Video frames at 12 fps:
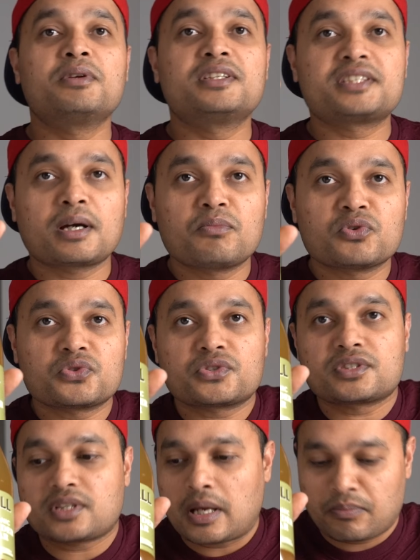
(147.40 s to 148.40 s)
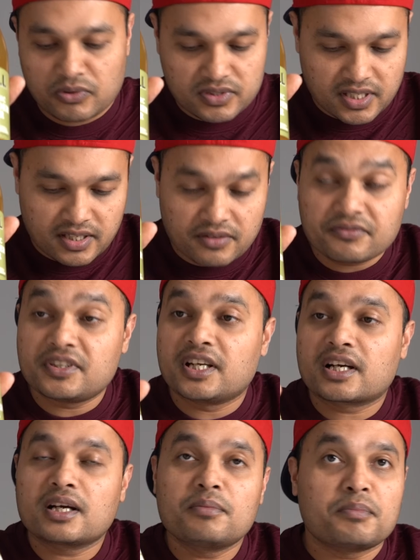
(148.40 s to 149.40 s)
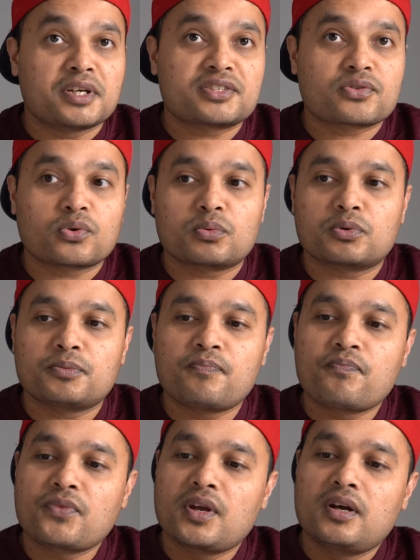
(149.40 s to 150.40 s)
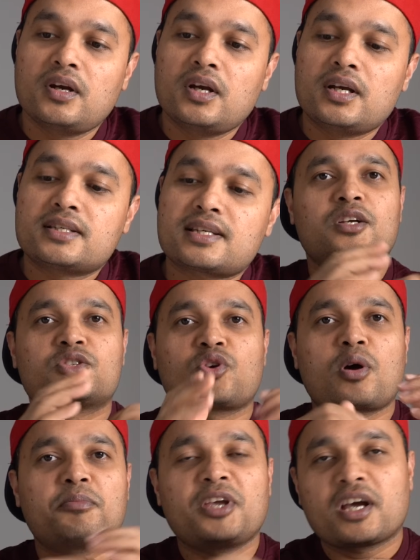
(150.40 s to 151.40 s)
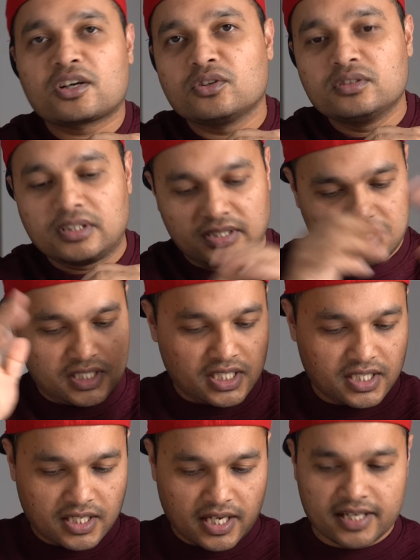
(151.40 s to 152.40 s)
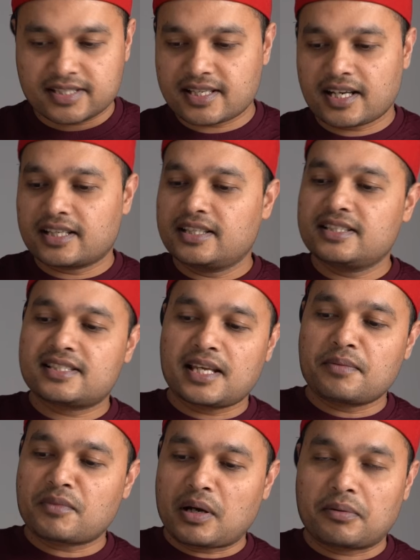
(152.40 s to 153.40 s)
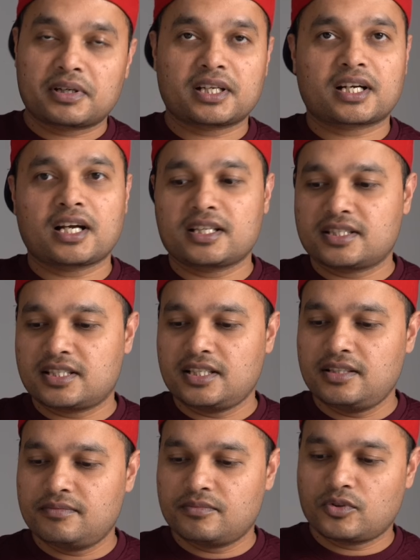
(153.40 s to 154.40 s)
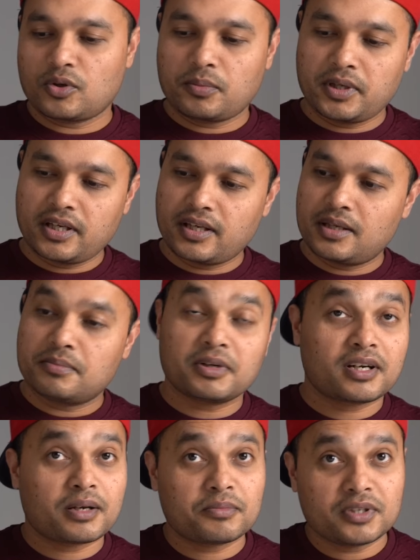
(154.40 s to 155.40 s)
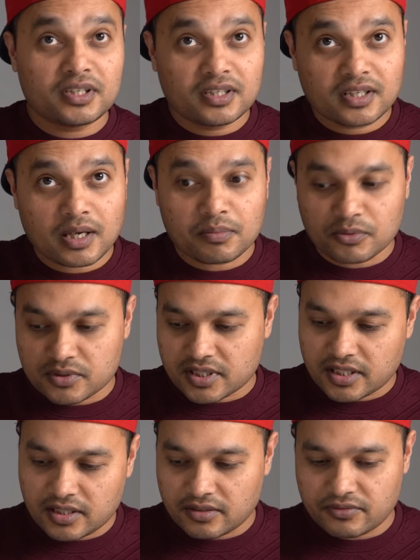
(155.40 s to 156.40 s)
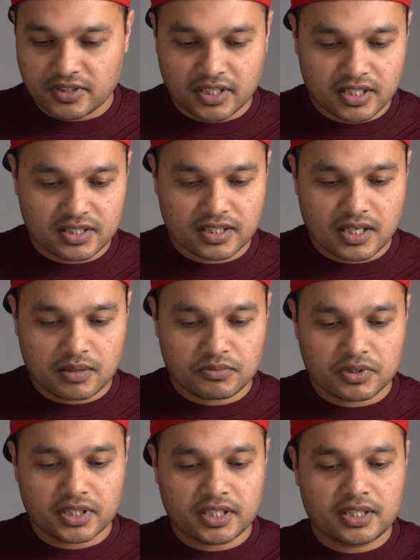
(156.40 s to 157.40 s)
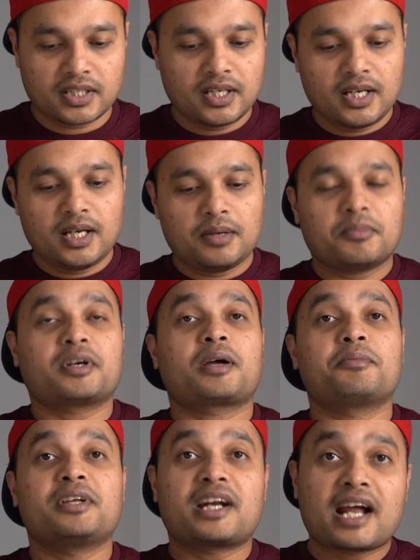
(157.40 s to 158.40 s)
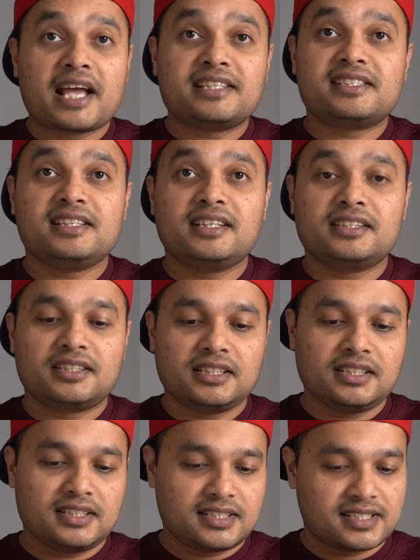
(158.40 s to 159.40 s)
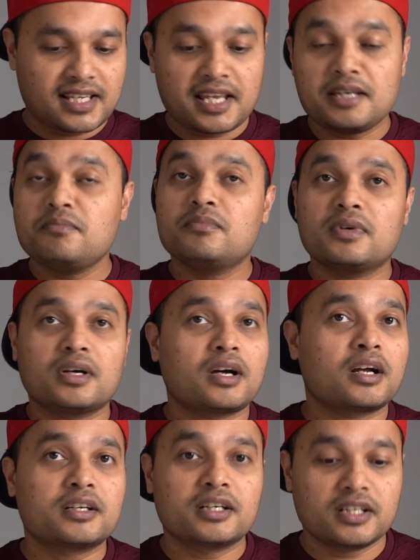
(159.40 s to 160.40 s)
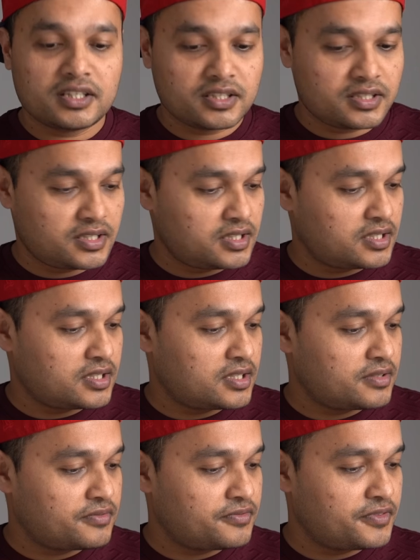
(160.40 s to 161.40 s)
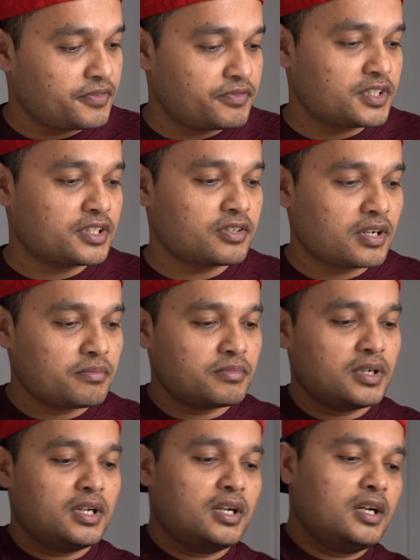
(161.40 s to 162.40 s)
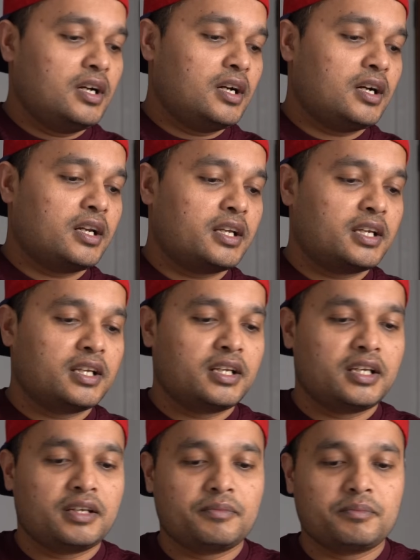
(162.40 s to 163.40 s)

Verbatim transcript: এখন দেখা যাক অ্যাপল সাইডার ভিনেগার খেলে কি হয় সো আমি এখন ঠিক এক্স্যাক্টলি সেম খাবারটা খাচ্ছি তবে এইবার আমি অ্যাপল সাইডার ভিনেগারটা খাবো আগে বাট আমি রাইস নিয়েছি সেম হান্ড্রেড অ্যান্ড ফিফটি গ্রাম আর এখানে